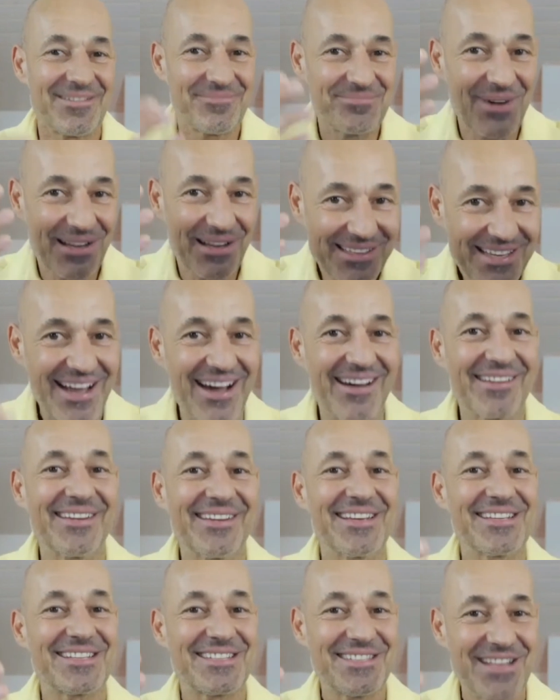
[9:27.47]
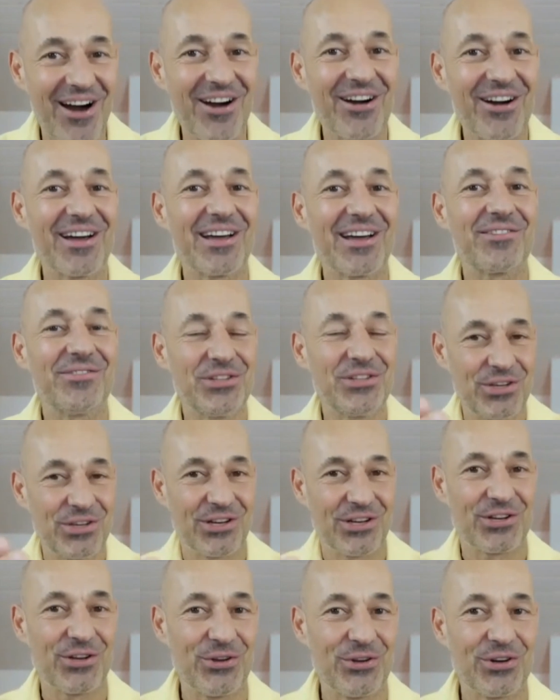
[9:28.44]
Man kann es nachher, wie du
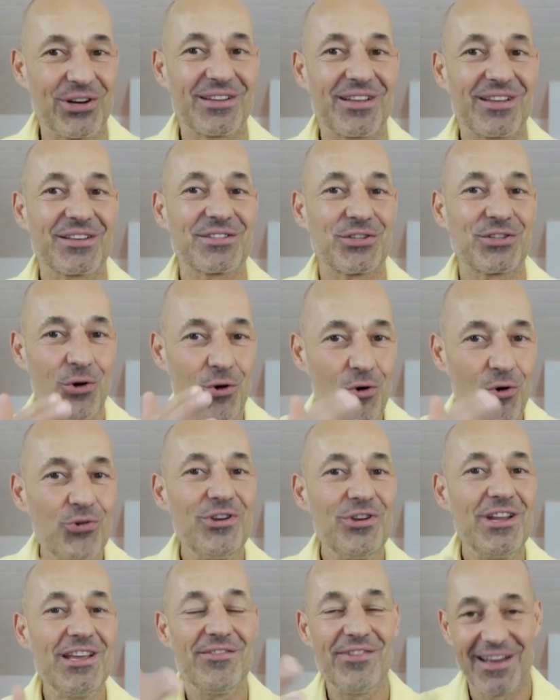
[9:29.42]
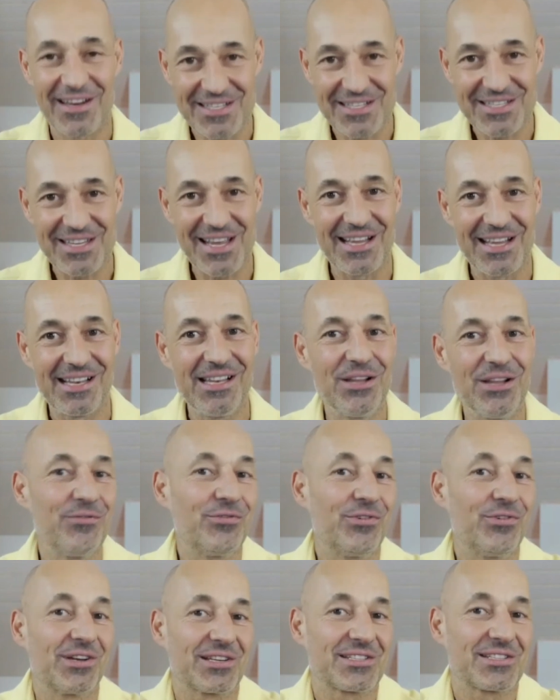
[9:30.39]
ja gehört hast, universell
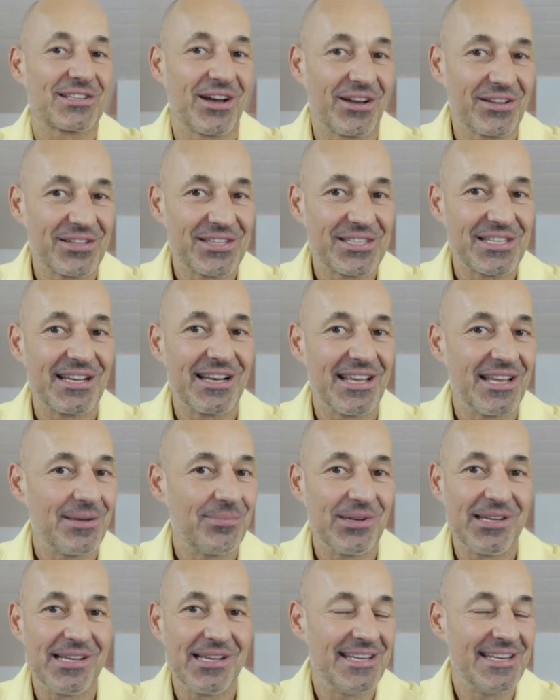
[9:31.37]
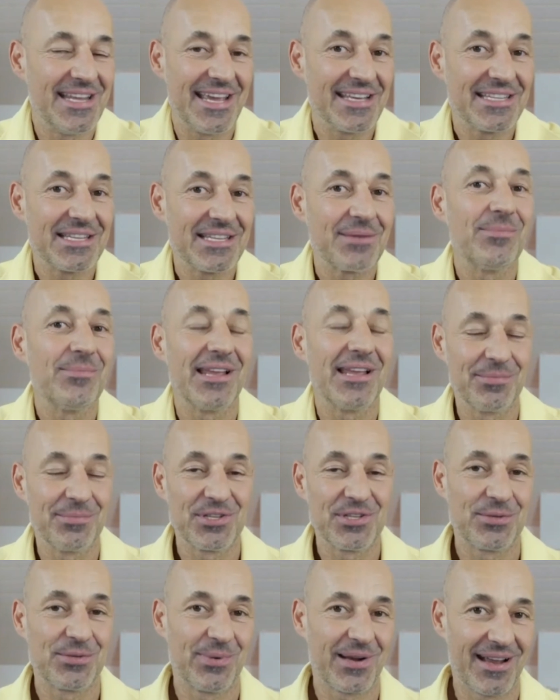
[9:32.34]
für das ganze Leben in jedem
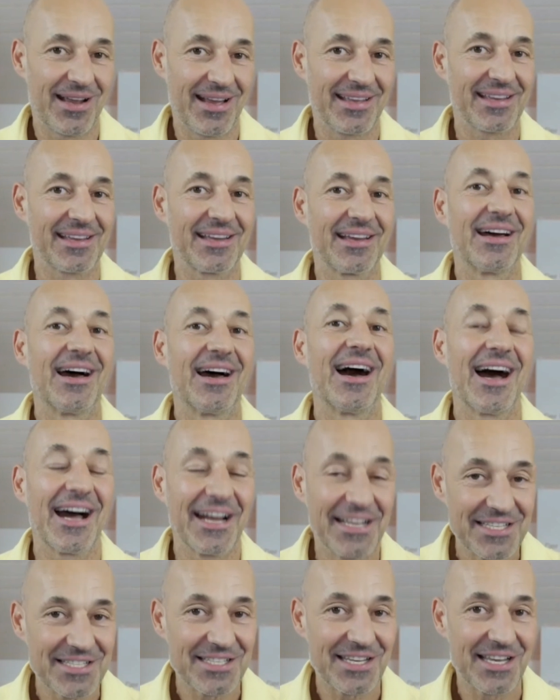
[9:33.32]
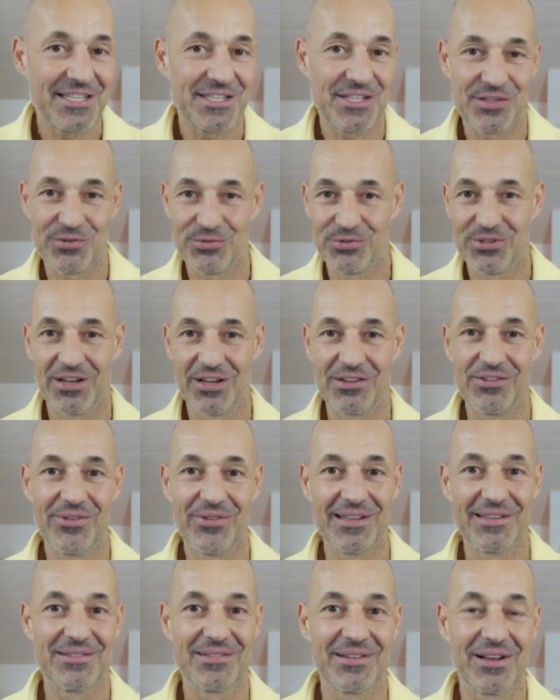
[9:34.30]
Lebensbereich einsetzen und
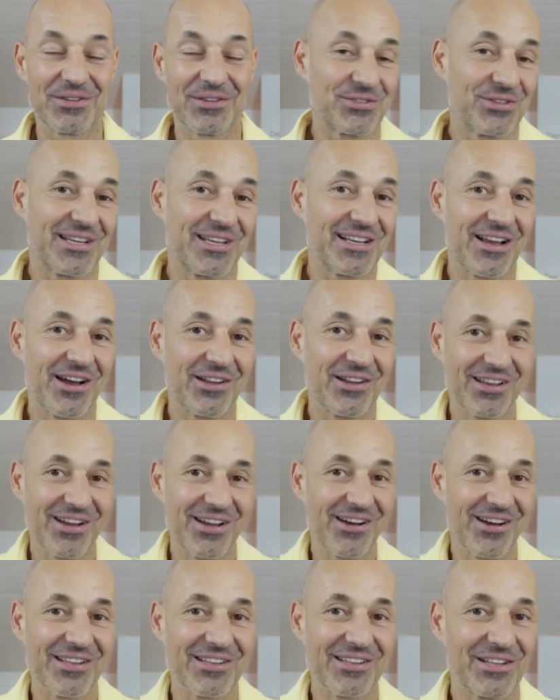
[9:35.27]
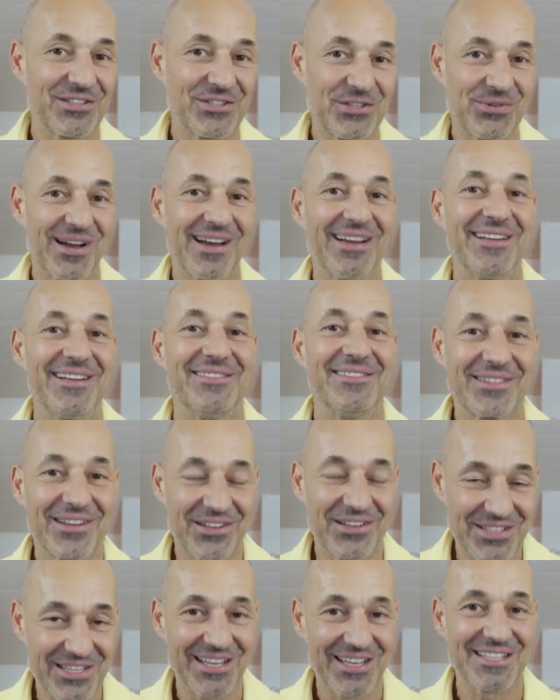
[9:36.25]
anwenden. Also ich lade alle dazu ein.
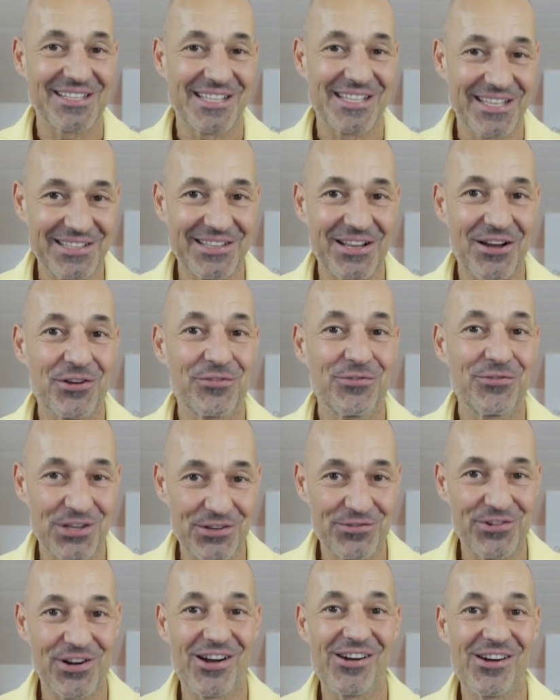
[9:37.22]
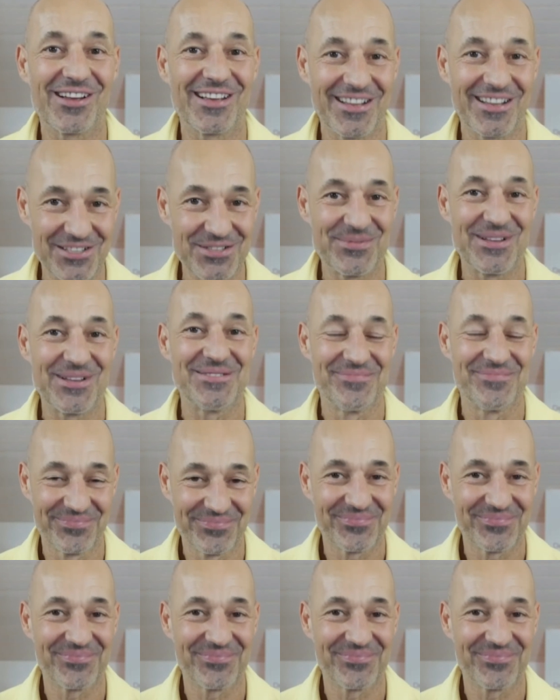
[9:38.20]
Ganz herzlichen Dank für die Frage, Jasmin.